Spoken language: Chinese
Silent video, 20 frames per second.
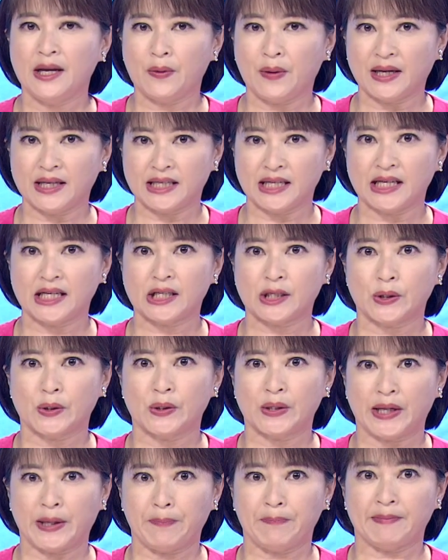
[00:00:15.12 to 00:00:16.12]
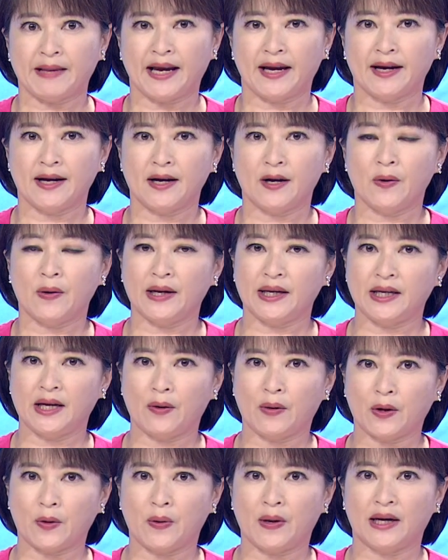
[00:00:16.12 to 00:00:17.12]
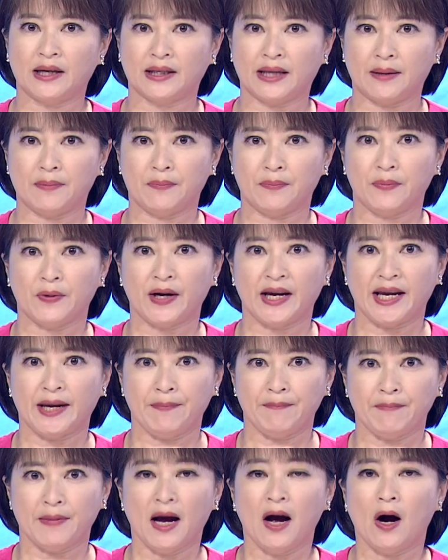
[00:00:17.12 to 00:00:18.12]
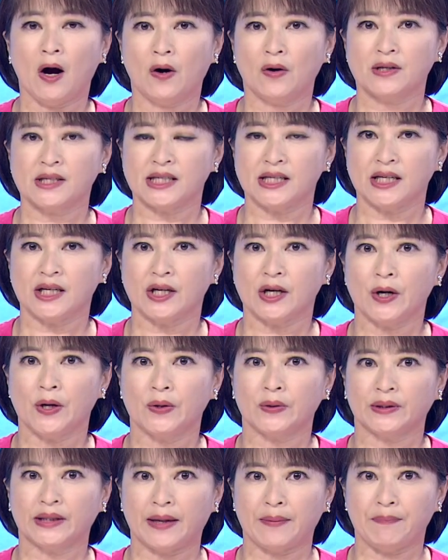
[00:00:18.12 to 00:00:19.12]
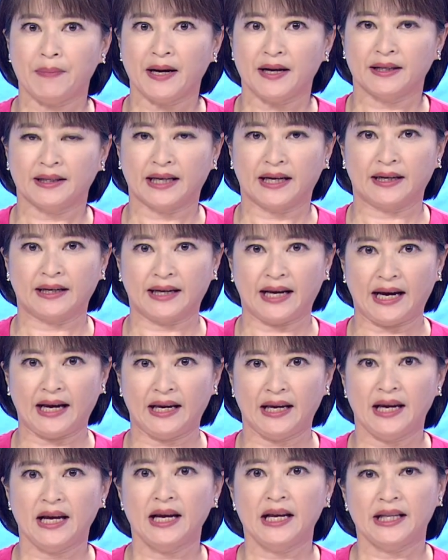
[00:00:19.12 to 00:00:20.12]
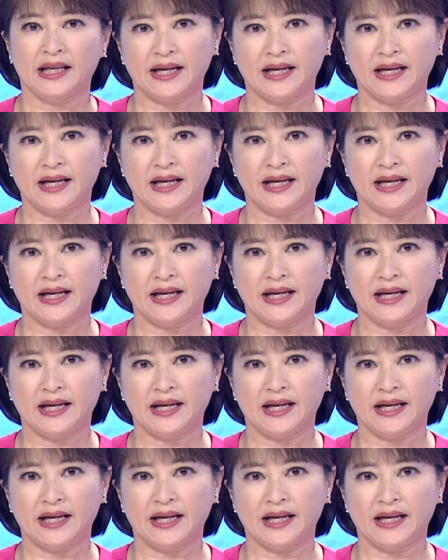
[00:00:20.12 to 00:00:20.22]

另外，正树林地方法院的法官陈木钦洪志康在放荡来，